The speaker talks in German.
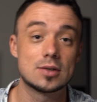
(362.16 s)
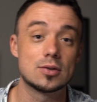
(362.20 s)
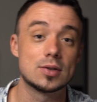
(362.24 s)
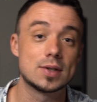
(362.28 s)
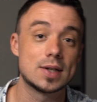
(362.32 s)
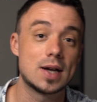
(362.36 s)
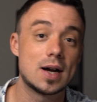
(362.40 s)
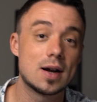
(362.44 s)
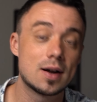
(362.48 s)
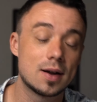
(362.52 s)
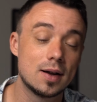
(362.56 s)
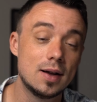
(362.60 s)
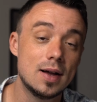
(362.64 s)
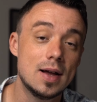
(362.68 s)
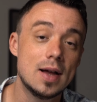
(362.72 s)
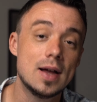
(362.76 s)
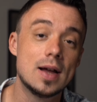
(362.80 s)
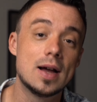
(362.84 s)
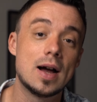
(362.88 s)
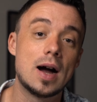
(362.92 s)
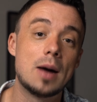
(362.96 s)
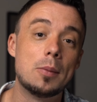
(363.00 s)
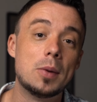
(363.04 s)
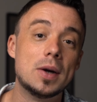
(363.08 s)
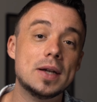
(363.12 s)
so sage,
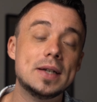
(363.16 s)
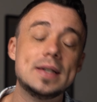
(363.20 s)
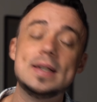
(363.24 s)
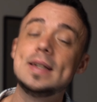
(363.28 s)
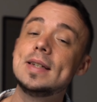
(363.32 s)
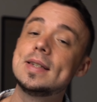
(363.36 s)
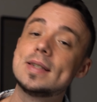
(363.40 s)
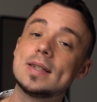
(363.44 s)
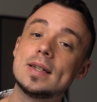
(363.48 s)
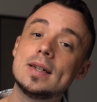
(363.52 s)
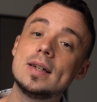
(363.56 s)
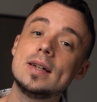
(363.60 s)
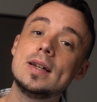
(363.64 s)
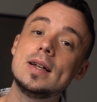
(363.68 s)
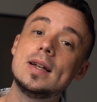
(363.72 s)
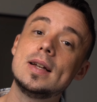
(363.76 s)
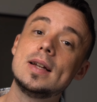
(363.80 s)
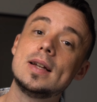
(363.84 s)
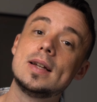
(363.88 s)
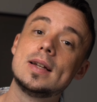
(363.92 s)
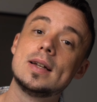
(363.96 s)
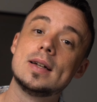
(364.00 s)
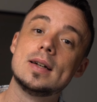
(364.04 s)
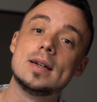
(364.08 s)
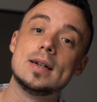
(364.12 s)
aber diese
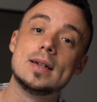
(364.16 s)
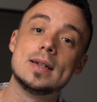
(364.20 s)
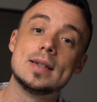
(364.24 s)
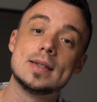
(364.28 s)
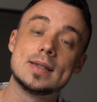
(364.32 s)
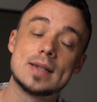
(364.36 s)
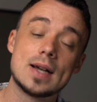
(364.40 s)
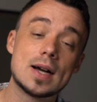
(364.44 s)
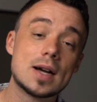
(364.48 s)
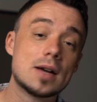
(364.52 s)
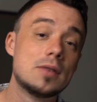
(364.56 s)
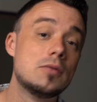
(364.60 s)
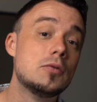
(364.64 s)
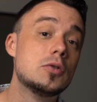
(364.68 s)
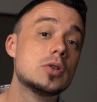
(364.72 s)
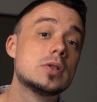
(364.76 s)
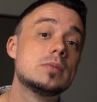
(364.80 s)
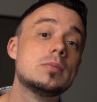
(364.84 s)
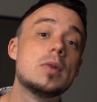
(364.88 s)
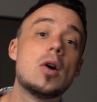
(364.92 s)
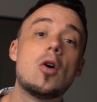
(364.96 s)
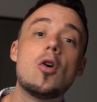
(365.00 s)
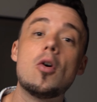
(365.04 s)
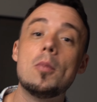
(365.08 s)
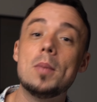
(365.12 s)
äh, Sache
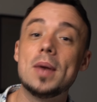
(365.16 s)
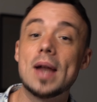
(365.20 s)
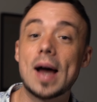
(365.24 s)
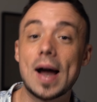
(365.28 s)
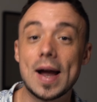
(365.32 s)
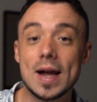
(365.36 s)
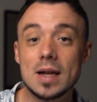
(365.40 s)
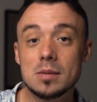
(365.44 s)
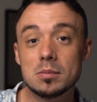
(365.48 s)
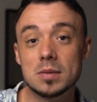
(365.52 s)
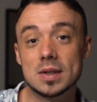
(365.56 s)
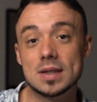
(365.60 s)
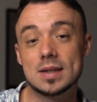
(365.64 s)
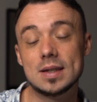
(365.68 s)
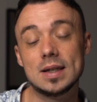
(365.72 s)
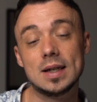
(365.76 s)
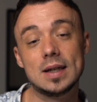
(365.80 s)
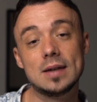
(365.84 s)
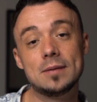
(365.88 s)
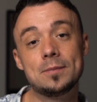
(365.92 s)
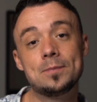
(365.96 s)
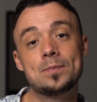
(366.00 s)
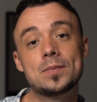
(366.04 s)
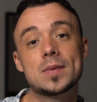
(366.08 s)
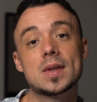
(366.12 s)
müssen wir auch mit
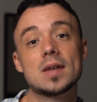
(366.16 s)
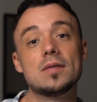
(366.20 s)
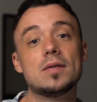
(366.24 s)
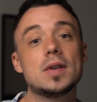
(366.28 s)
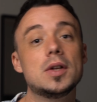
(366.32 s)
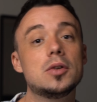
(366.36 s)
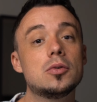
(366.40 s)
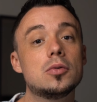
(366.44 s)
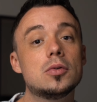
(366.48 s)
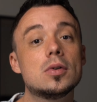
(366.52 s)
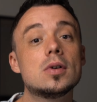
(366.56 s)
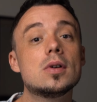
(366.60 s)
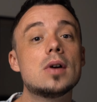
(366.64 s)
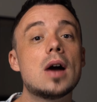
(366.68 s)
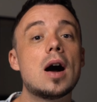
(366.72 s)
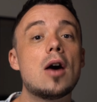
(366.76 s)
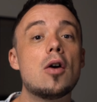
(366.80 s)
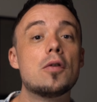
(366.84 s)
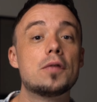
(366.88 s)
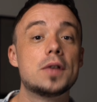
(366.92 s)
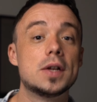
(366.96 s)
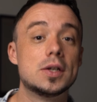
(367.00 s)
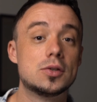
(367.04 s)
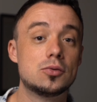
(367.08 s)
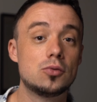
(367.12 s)
einbeziehen, wenn du
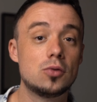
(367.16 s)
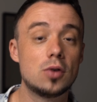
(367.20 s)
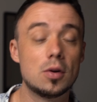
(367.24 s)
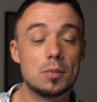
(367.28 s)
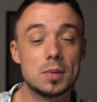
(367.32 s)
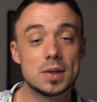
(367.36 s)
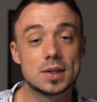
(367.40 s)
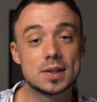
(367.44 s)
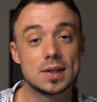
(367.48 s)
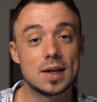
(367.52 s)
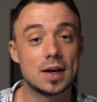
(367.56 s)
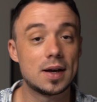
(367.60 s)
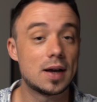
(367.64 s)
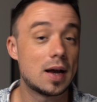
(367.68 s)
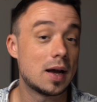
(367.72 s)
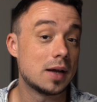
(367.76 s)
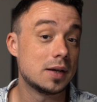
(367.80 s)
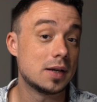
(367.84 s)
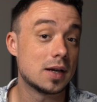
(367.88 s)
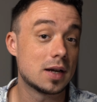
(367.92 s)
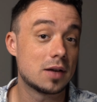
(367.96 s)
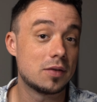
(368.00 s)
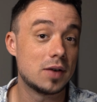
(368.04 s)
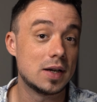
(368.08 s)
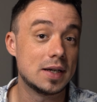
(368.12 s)
auf der Suche bist nach
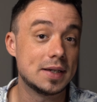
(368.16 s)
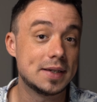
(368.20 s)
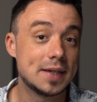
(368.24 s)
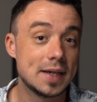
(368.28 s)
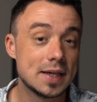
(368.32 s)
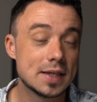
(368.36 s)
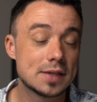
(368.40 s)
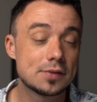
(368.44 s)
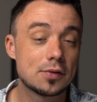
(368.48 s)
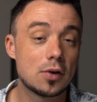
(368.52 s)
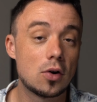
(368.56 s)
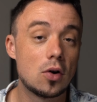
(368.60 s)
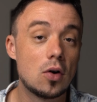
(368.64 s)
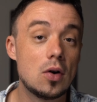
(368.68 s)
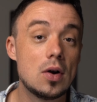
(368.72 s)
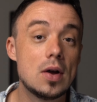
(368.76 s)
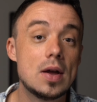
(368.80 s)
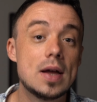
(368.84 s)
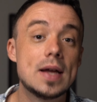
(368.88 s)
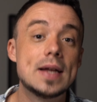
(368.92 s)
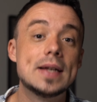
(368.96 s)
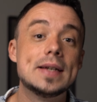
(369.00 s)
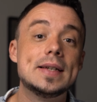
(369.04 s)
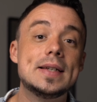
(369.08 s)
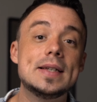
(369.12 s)
einer Qualitätsfrau,
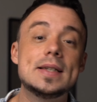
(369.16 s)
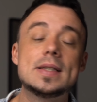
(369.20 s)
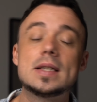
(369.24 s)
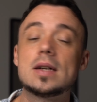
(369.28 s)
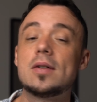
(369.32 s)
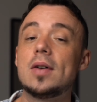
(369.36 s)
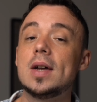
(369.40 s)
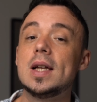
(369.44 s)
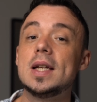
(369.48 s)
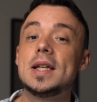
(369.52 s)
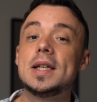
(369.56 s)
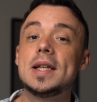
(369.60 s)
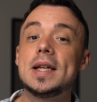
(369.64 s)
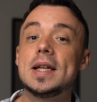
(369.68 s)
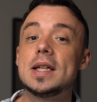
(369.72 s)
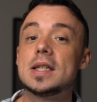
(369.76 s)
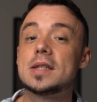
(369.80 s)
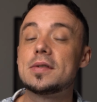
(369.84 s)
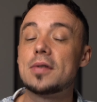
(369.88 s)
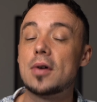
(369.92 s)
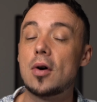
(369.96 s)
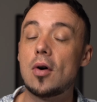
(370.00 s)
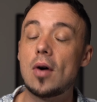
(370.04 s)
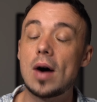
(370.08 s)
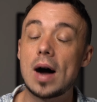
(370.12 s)
diese
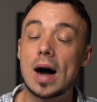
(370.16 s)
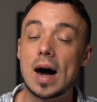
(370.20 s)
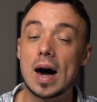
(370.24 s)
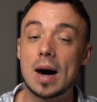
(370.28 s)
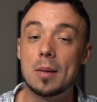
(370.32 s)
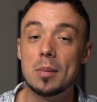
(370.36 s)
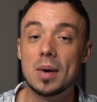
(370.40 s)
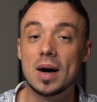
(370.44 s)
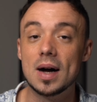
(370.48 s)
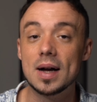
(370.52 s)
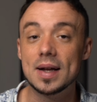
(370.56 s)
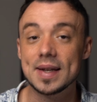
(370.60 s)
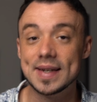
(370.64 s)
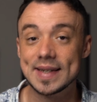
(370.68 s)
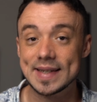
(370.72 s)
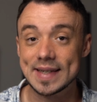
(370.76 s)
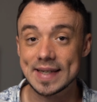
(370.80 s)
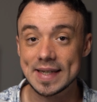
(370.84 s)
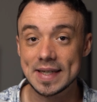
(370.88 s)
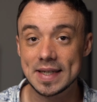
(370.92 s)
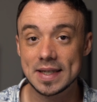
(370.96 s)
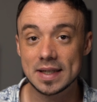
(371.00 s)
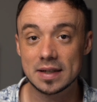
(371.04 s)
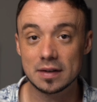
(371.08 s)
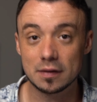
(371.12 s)
Qualitätsfrau aber
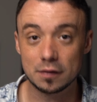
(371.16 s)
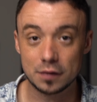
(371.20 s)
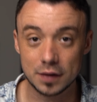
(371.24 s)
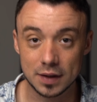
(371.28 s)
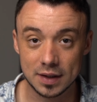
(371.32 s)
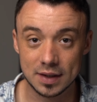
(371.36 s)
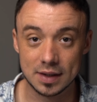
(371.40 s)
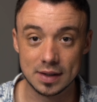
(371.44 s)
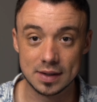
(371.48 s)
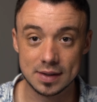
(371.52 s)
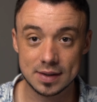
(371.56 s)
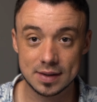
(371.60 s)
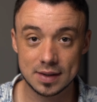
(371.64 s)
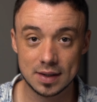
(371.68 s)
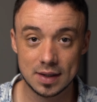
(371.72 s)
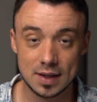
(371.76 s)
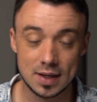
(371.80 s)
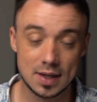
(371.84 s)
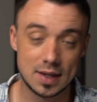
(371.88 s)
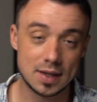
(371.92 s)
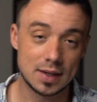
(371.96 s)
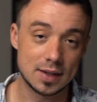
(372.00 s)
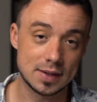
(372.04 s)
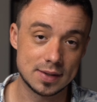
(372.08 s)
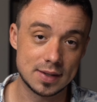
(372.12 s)
nicht findest.
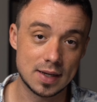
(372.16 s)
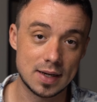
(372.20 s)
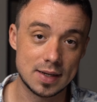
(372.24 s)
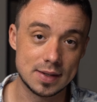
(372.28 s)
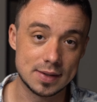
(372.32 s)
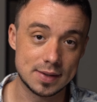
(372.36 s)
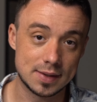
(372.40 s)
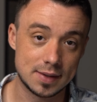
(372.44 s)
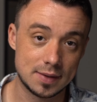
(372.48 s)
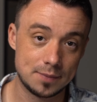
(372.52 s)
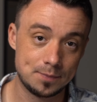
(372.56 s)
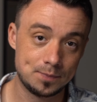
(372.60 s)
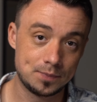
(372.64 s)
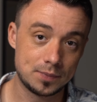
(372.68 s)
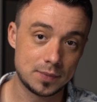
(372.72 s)
Das heißt,